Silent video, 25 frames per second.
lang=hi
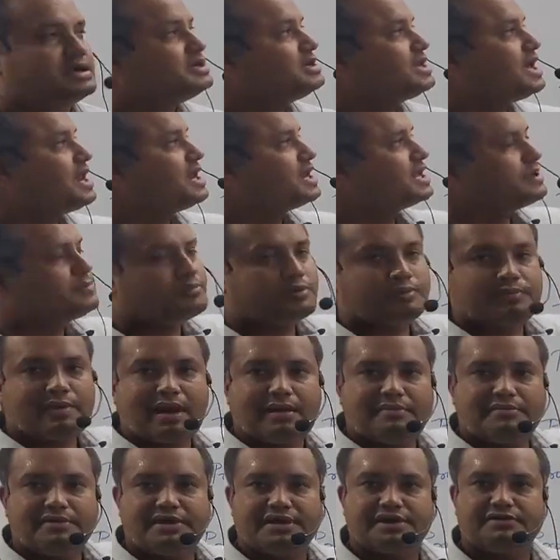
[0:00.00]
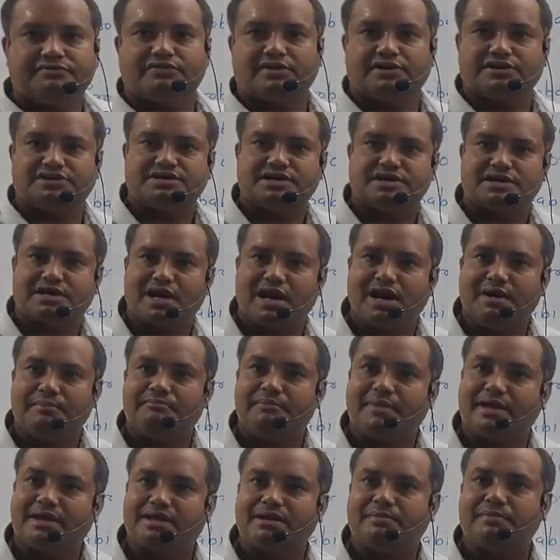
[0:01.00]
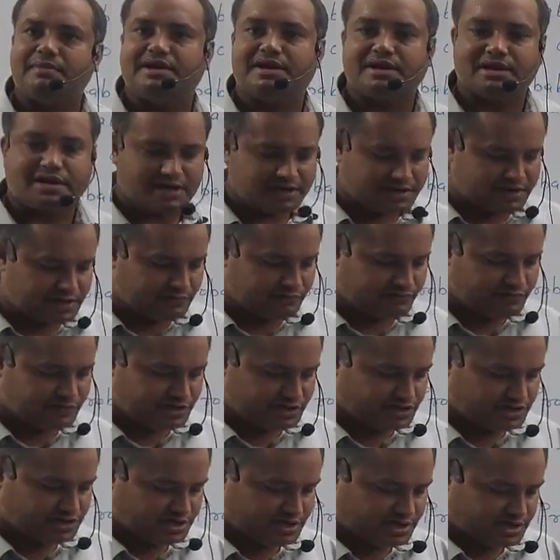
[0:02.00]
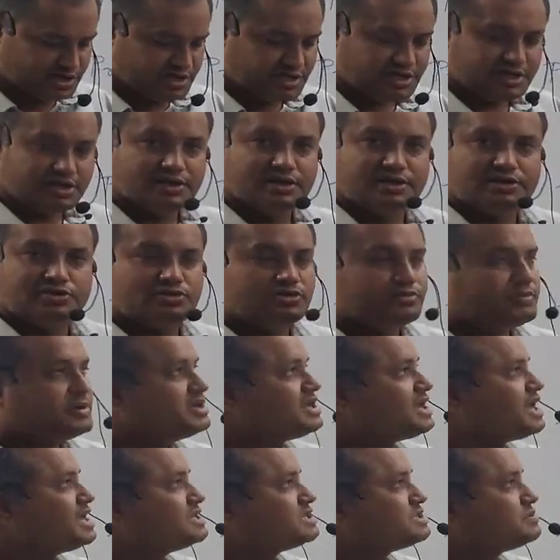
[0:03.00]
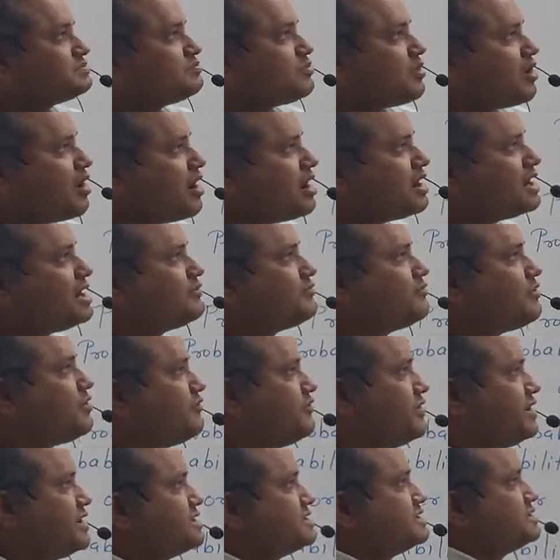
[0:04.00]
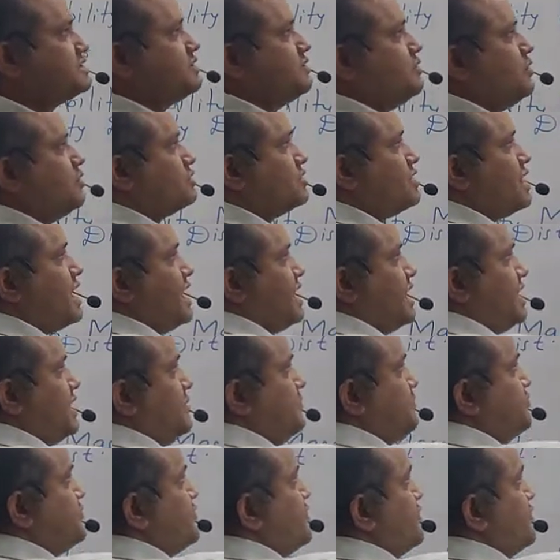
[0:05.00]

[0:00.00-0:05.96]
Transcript: यानी कि प्रोबेबिलिटी फंक्शन का मैथमेटिकल डेफिनेशन की तो भैया स्मॉल एफ ऑफ एक्स होता है